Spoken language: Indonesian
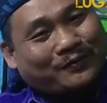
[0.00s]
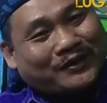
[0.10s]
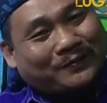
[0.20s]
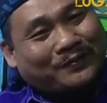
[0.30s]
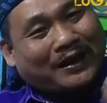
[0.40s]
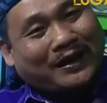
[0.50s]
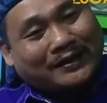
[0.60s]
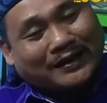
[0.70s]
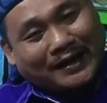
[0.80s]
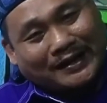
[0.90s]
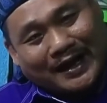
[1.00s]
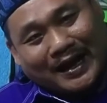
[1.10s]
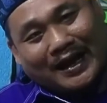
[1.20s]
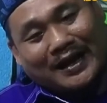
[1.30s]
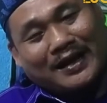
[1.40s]
menciptakan
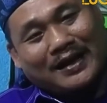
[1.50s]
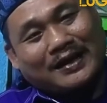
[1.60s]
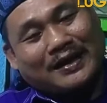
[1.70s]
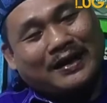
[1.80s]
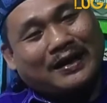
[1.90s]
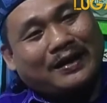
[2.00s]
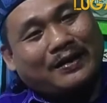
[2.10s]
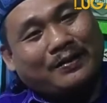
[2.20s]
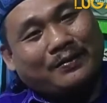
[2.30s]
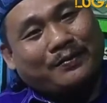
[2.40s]
karya eh,